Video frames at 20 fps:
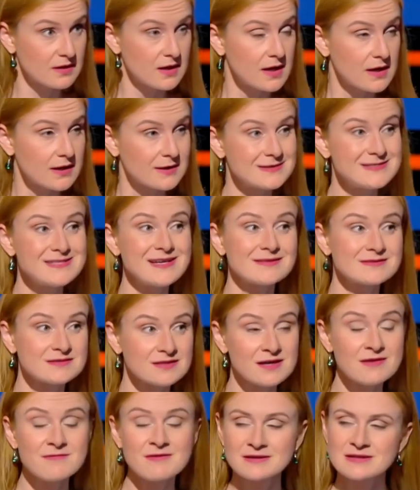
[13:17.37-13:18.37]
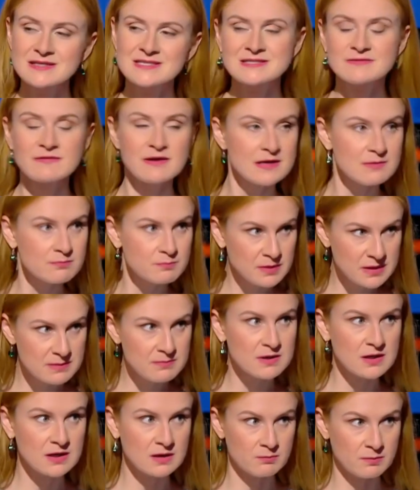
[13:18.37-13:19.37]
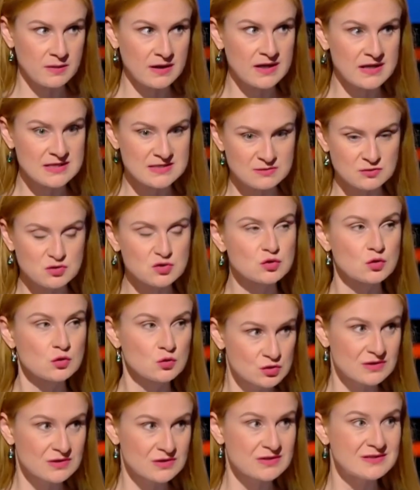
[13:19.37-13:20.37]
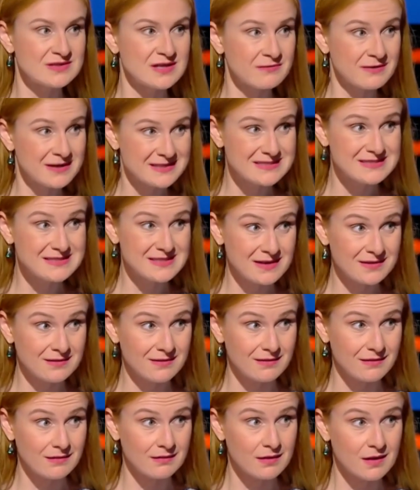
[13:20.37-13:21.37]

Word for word: где откровенно своим примером показывают, что Конечно. нужно давать деньги.